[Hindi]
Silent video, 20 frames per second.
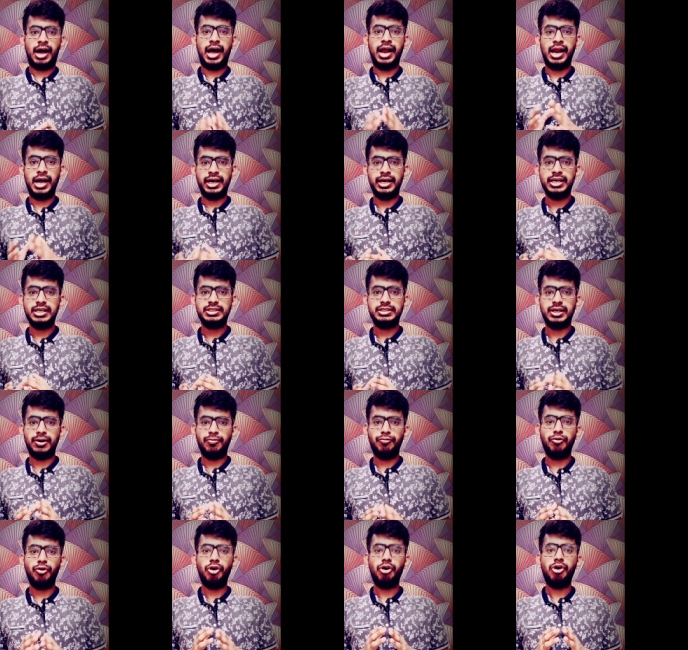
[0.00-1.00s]
हालांकि
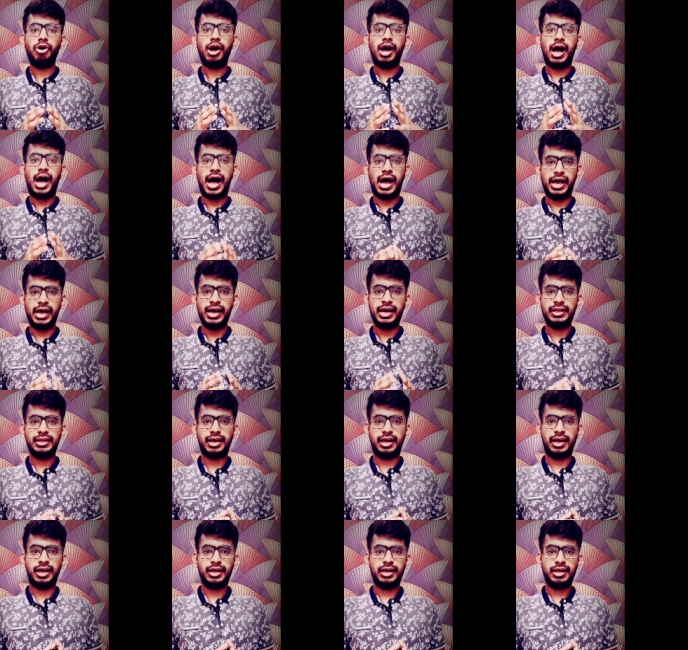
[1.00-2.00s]
जब वो आया
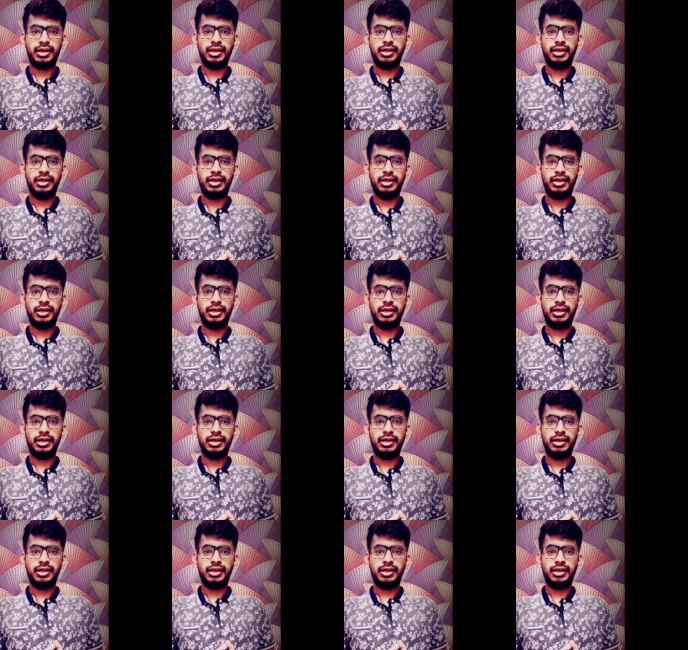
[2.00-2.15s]
था